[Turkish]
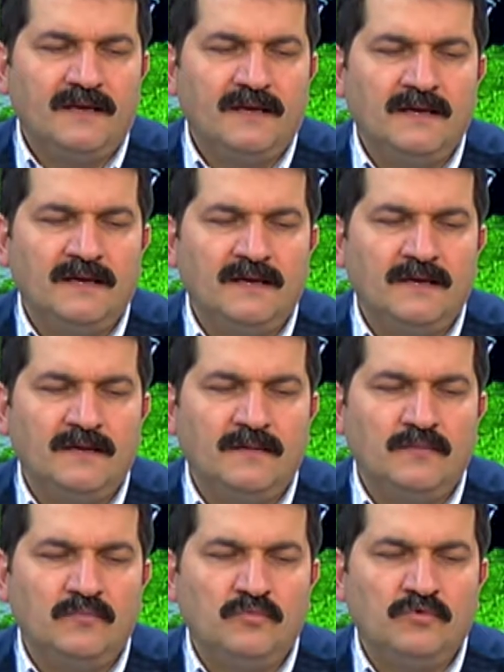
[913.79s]
E,
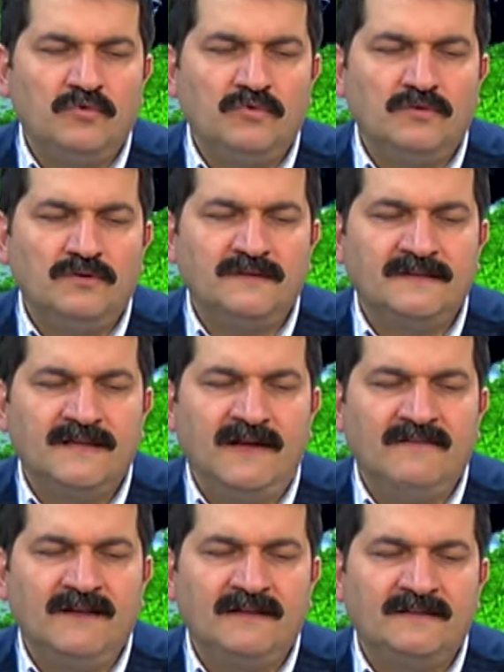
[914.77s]
bu
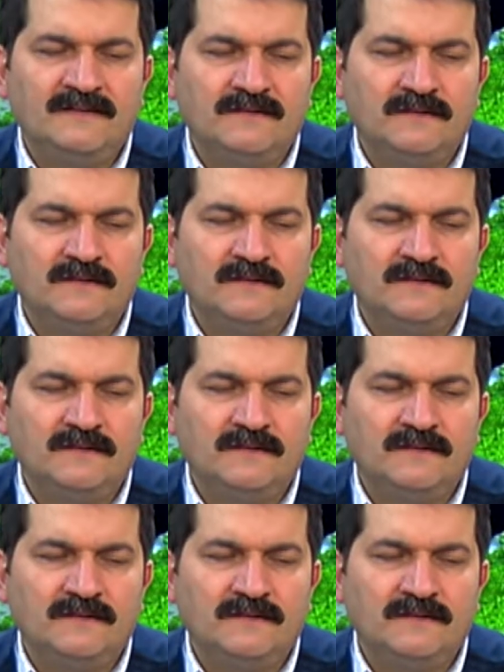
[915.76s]
devlet